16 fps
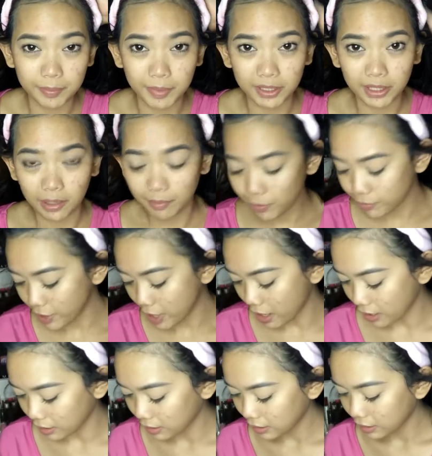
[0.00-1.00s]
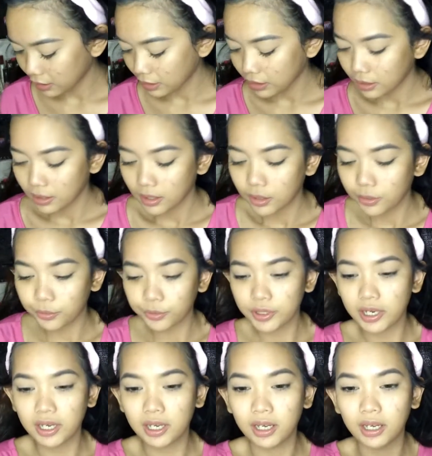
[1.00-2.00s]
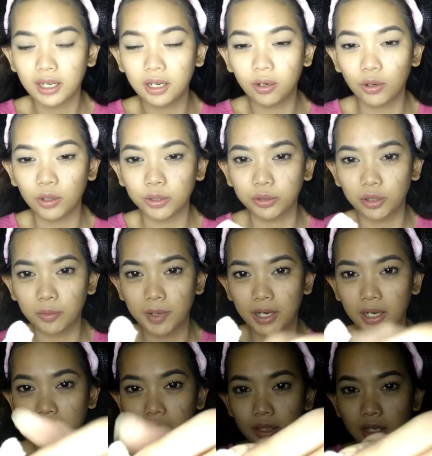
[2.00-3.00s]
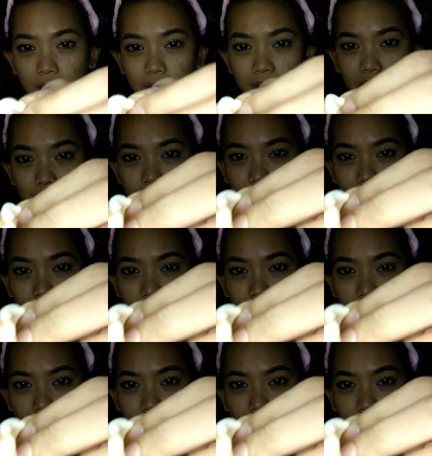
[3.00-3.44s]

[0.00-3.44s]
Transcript: pertama udah udah kotor banget dan nggak bisa